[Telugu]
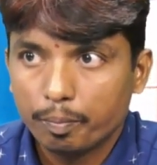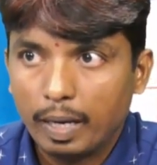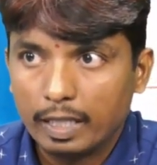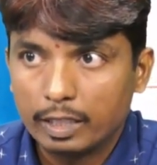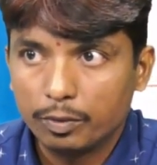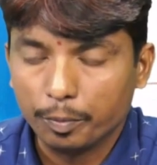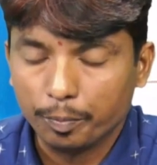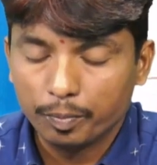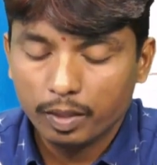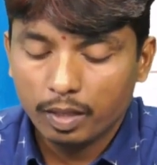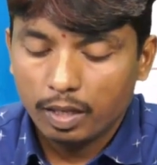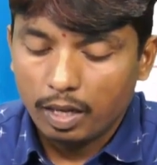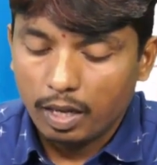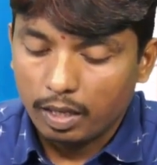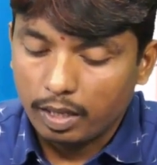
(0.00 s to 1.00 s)
మ్యాక్సిమం
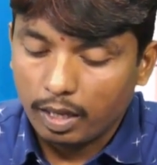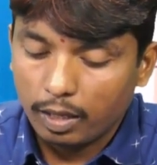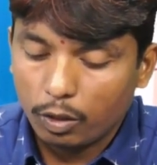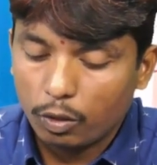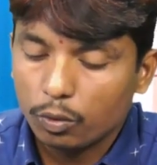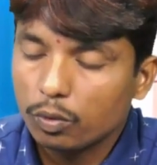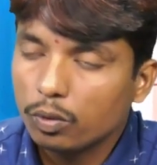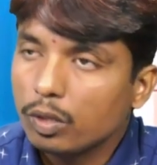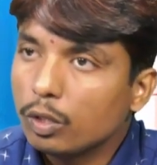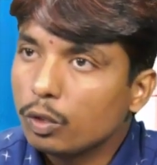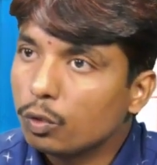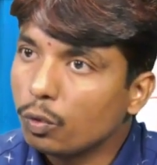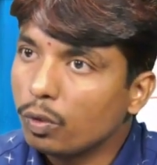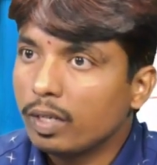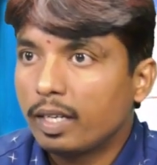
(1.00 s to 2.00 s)
దాంట్లో
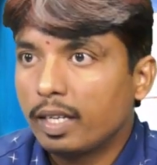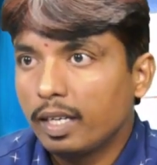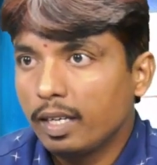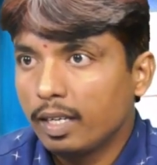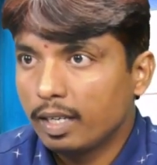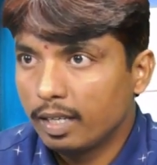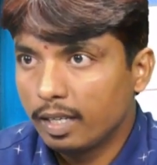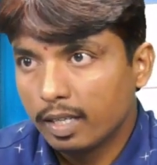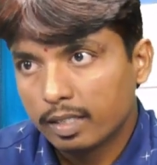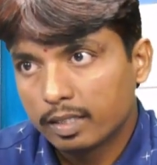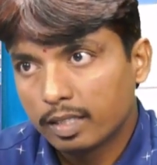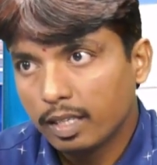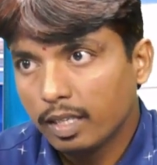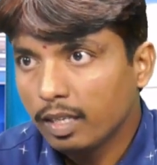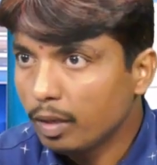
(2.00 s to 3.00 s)
ట్వంటీ
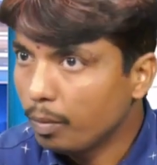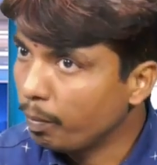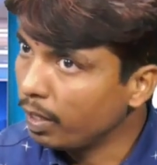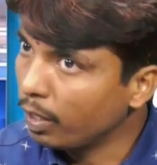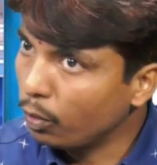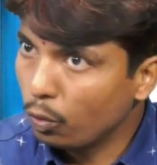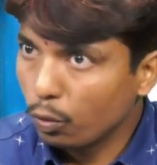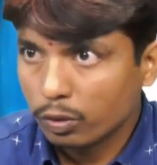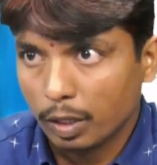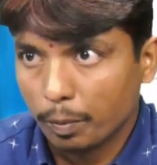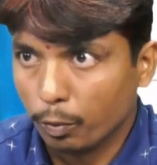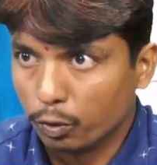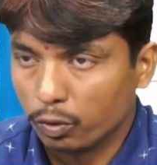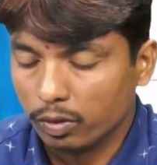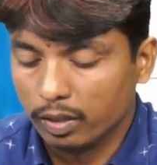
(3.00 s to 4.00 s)
ఇయర్స్కి మనకు క్లోజ్
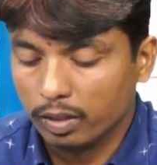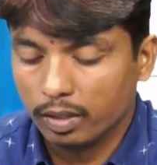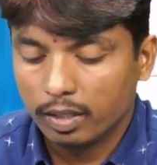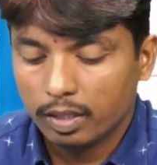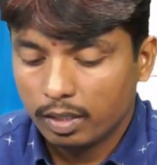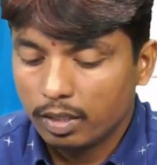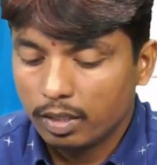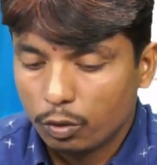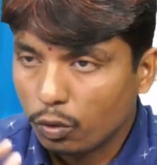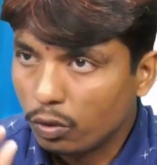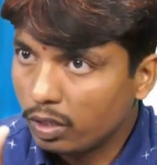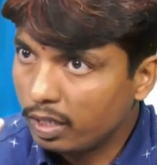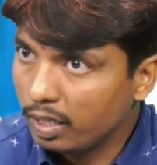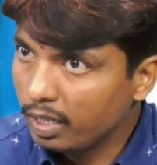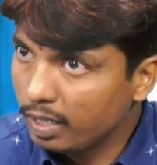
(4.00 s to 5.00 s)
అయిపోతుంది
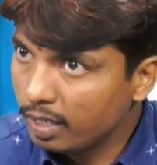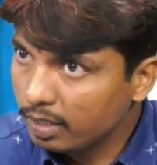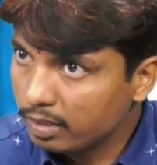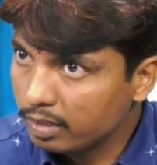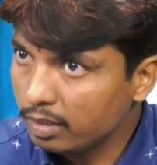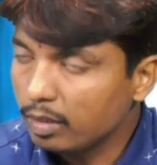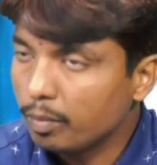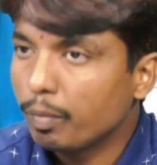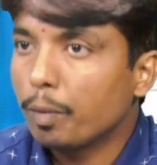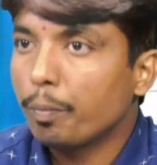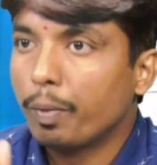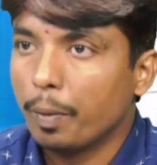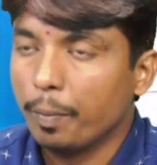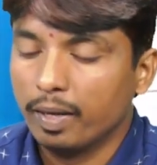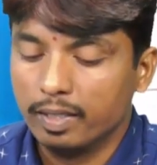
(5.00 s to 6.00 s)
ట్వంటీ ఇయర్స్ మనం
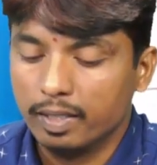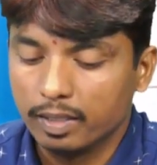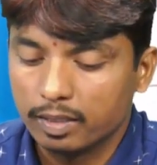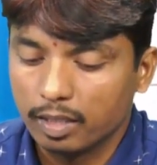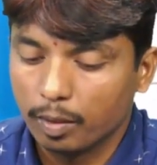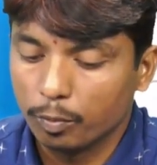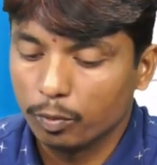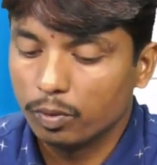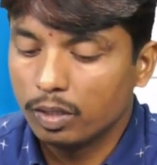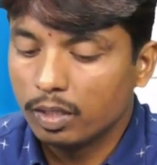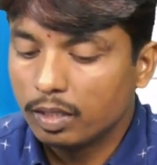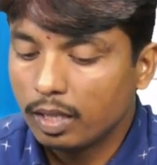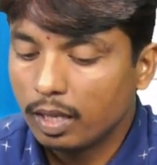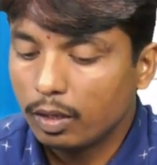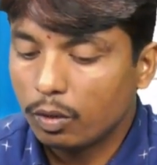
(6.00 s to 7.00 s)
పేమెంట్ చేస్తాము
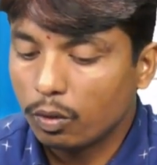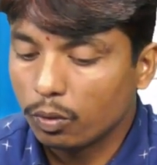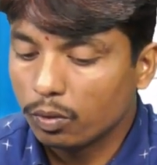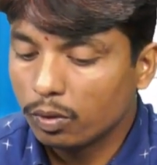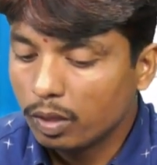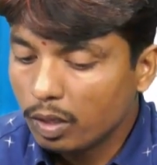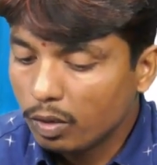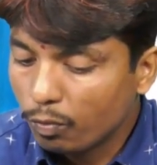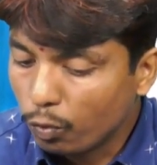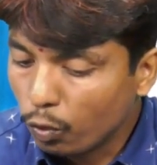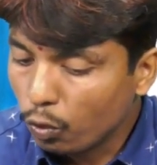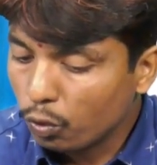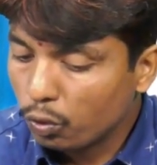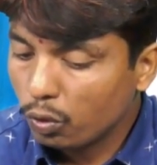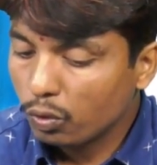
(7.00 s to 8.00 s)
దాంట్లో
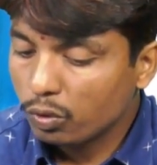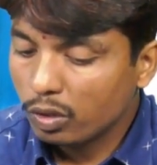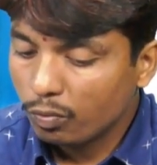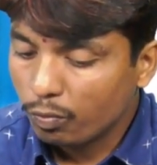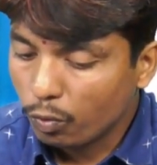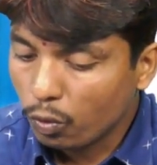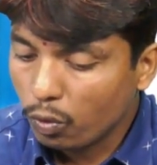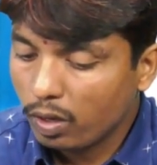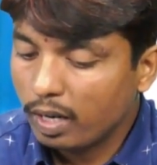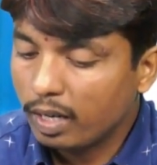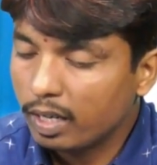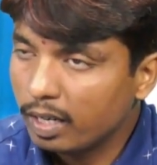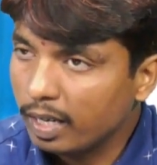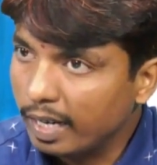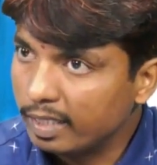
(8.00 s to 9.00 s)
ఫోర్ థౌజండ్ ఫోర్
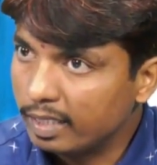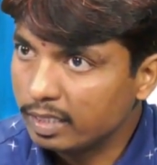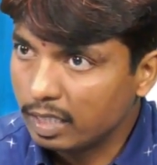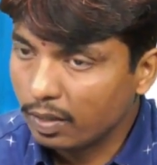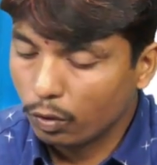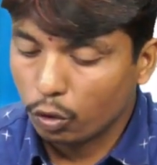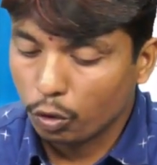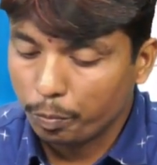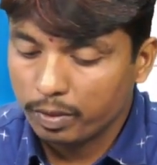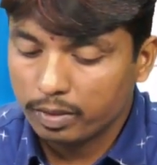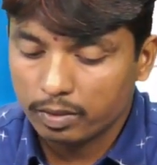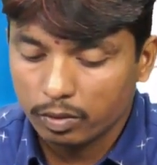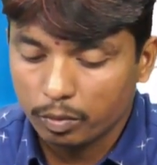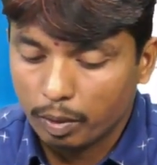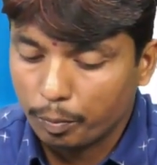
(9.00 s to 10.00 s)
హండ్రెడ్ నైంటీ సెవెన్
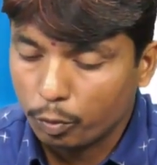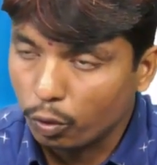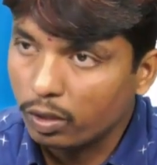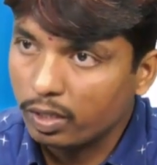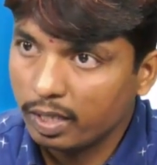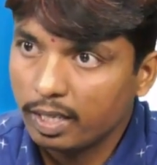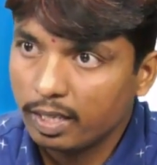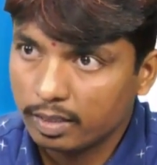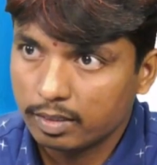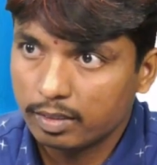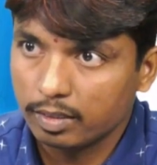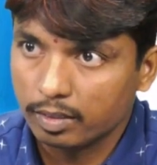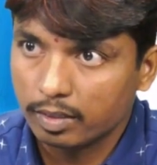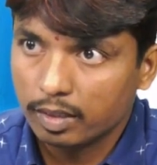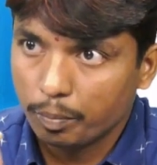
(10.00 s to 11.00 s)
రూపీస్ మనం ట్వంటీ ఇయర్స్
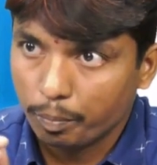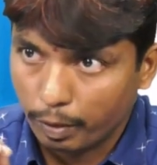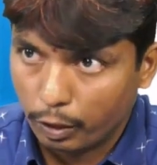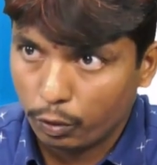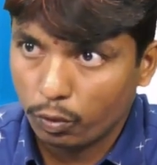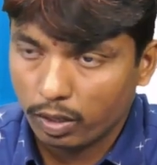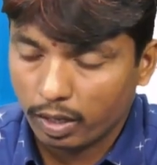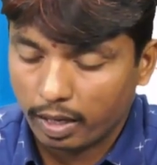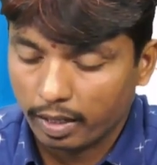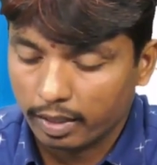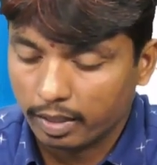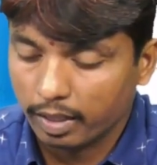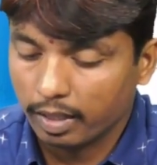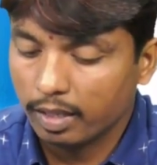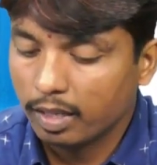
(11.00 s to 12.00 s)

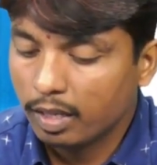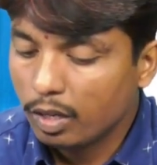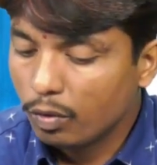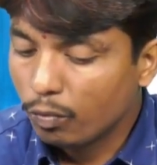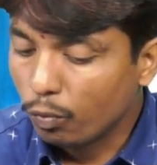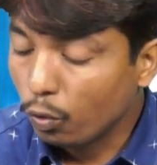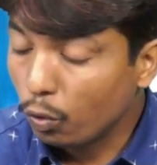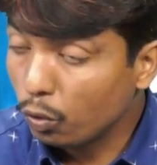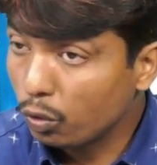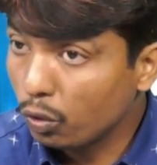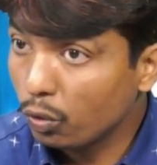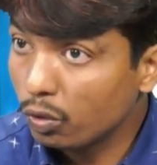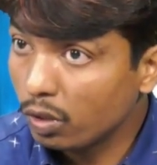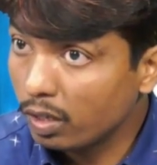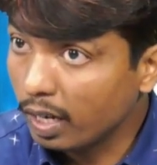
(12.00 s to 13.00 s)
పెట్టుకున్నట్లయితే ఫోర్
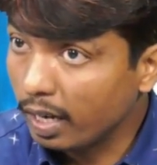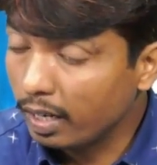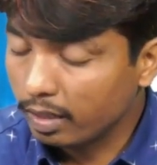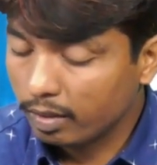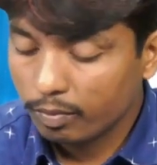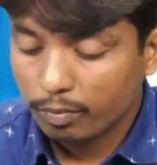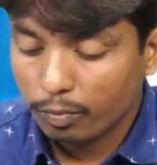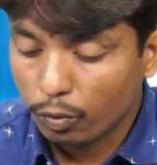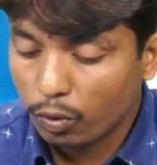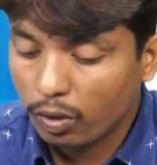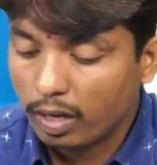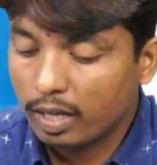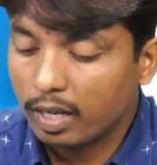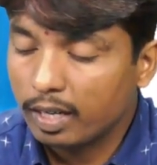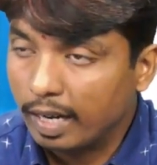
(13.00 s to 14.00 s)
థౌజండ్ నై ఫోర్
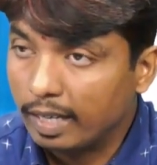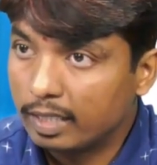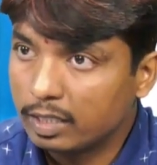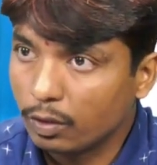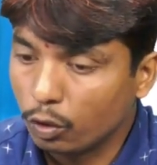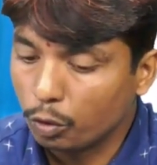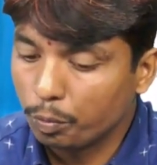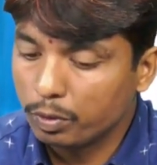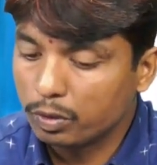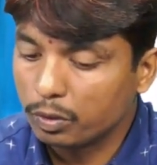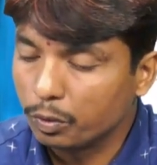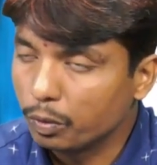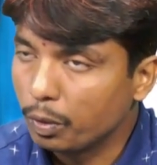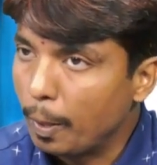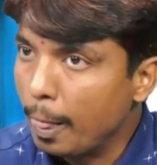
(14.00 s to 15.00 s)
హండ్రెడ్ నైంటీ సెవెన్ రూపీస్
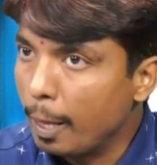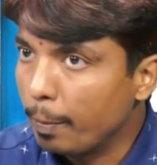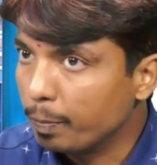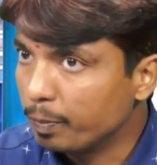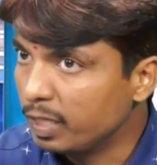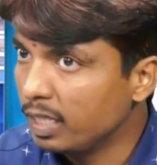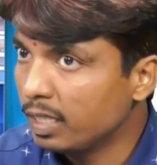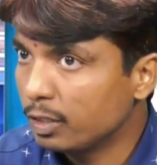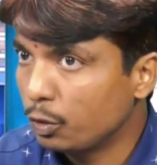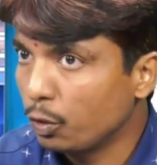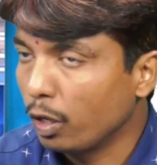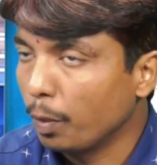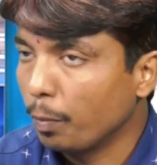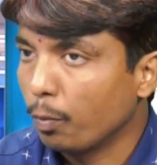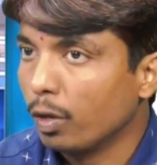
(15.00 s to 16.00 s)
జిఎస్టీ
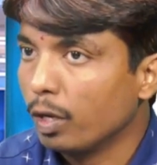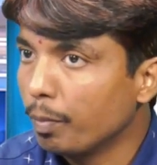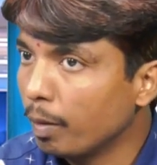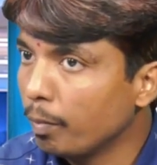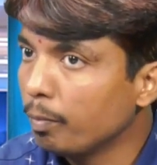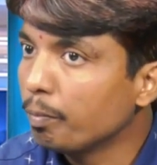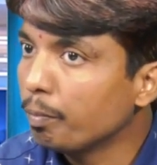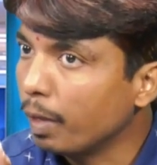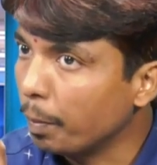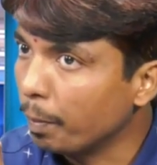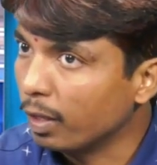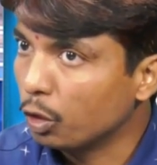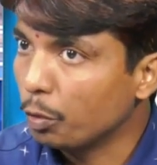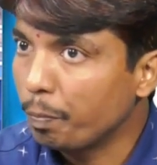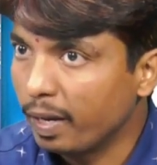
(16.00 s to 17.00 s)
కలుపుకొని మనం పర్
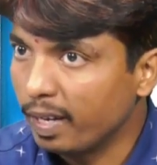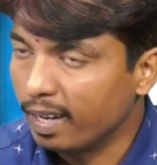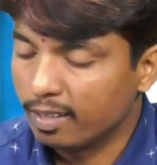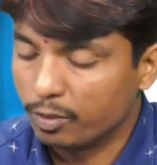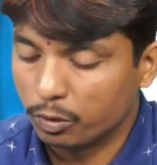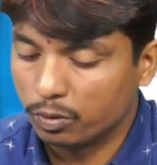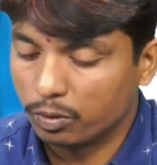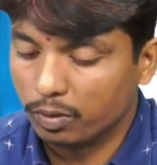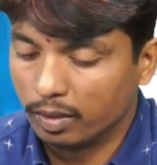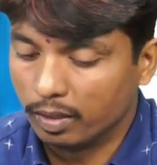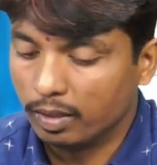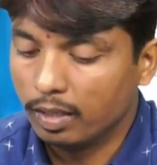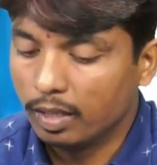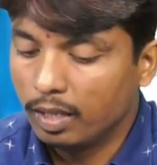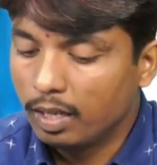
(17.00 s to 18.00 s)
మంత్ పే చేయాల్సి వస్తుంది
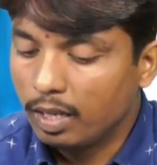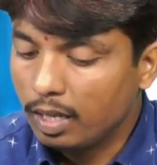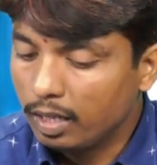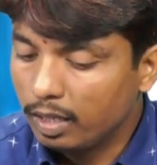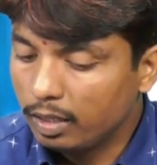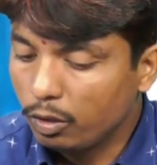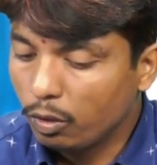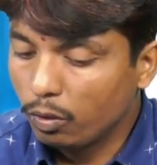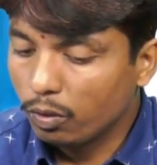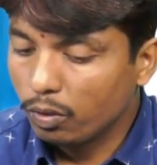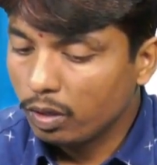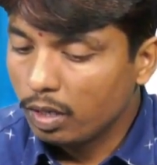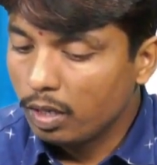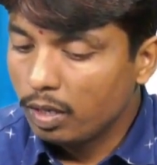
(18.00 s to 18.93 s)
ఇందులో